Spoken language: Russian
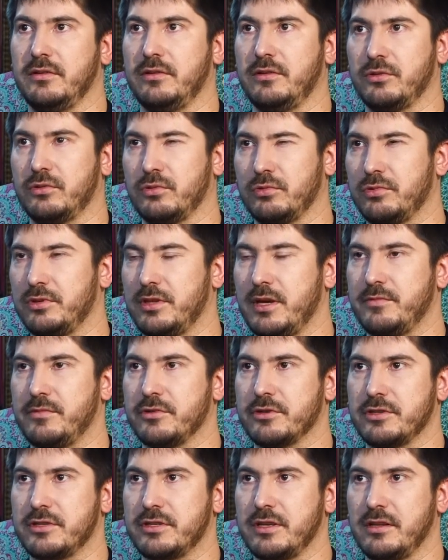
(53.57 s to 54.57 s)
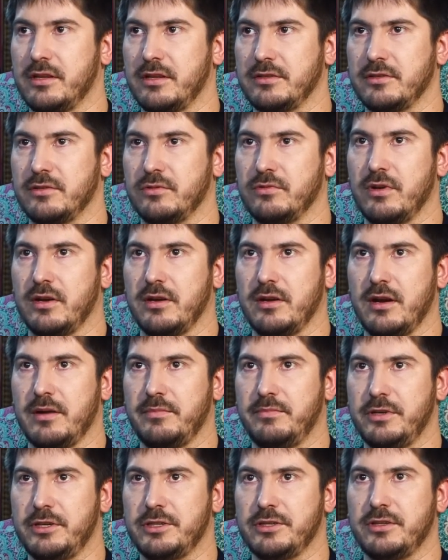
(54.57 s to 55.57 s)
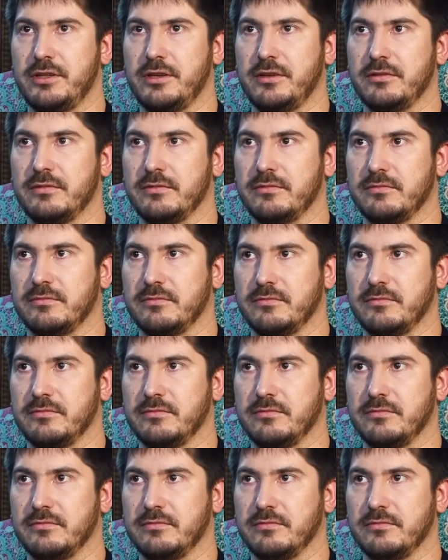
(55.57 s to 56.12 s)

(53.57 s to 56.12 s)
Кто туда может залазить? Но ну, а обычно